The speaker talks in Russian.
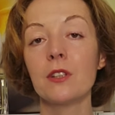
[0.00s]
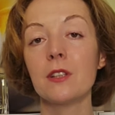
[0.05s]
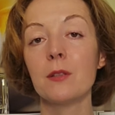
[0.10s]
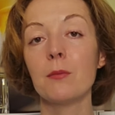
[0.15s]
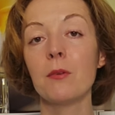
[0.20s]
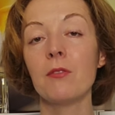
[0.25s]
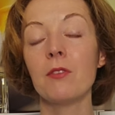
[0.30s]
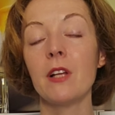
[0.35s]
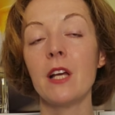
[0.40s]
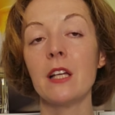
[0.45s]

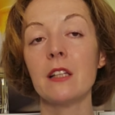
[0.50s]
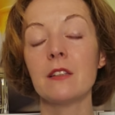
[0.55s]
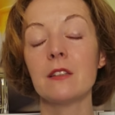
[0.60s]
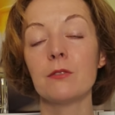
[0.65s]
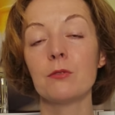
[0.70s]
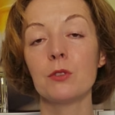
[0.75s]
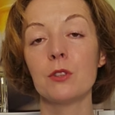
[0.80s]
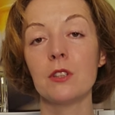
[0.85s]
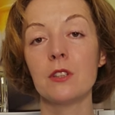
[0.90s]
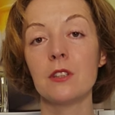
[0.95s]
добавляет
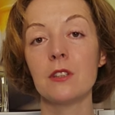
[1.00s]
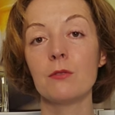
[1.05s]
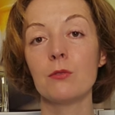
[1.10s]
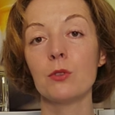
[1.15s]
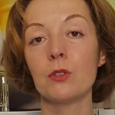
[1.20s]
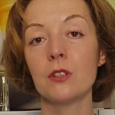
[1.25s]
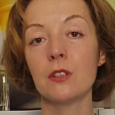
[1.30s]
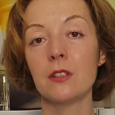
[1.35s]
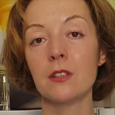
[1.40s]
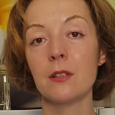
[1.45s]
вот этой
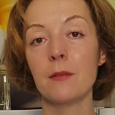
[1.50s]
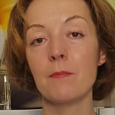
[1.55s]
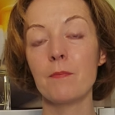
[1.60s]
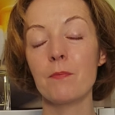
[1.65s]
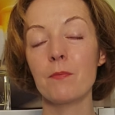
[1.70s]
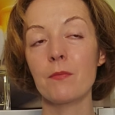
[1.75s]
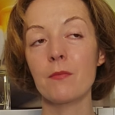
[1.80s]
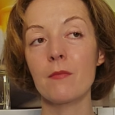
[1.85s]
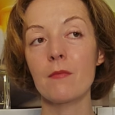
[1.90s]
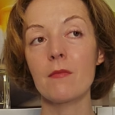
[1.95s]
вот
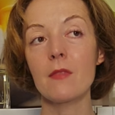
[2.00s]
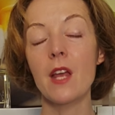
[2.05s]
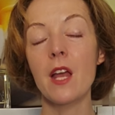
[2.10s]
эм,